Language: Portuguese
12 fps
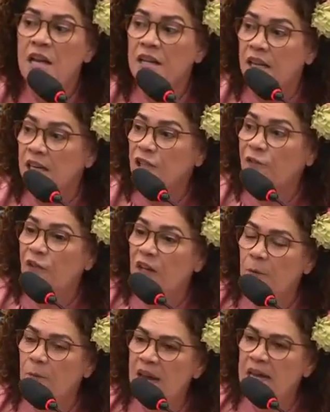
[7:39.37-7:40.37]
Que isso
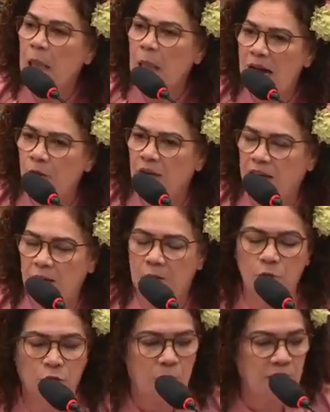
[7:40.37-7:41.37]
fique bem claro aqui.
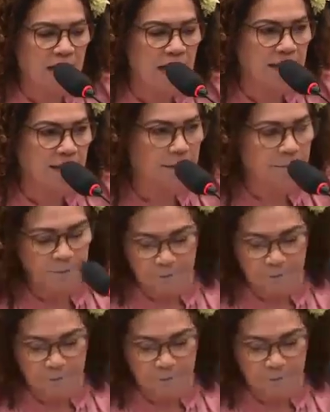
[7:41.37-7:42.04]
Muito obrigada.